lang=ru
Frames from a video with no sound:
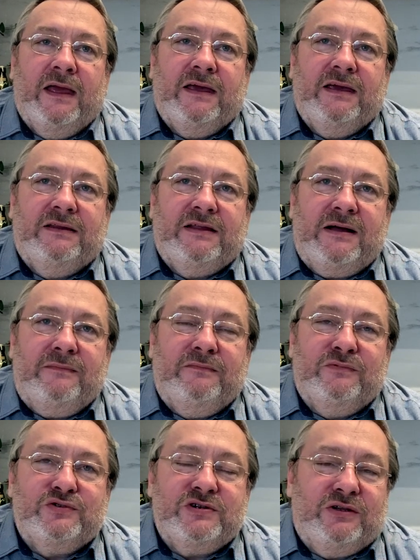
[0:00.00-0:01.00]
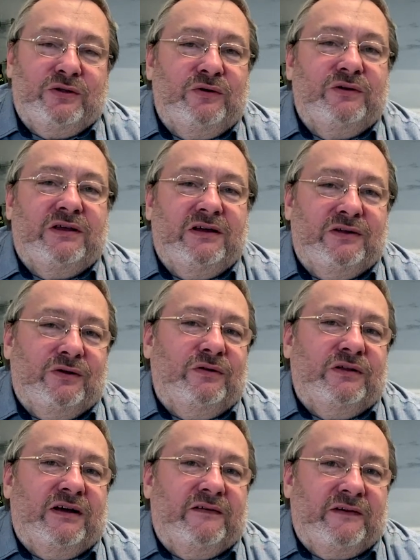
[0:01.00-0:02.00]
И там уже
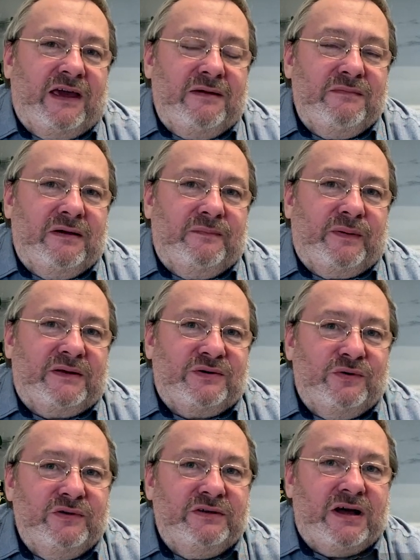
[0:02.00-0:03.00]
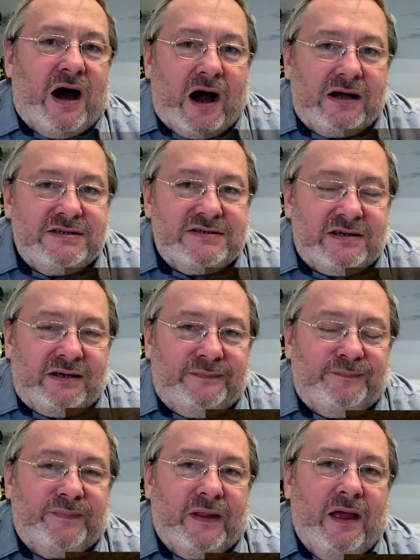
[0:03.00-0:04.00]
долгое-долгое время проходит акция
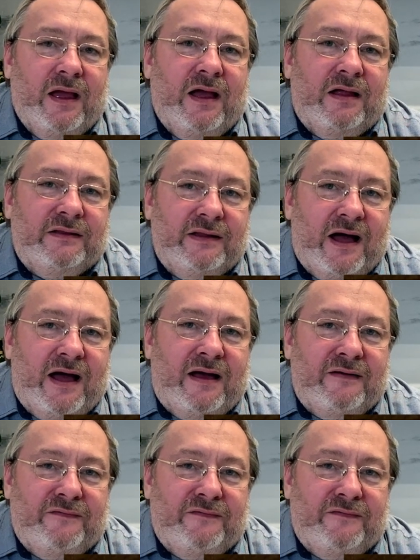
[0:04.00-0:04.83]
на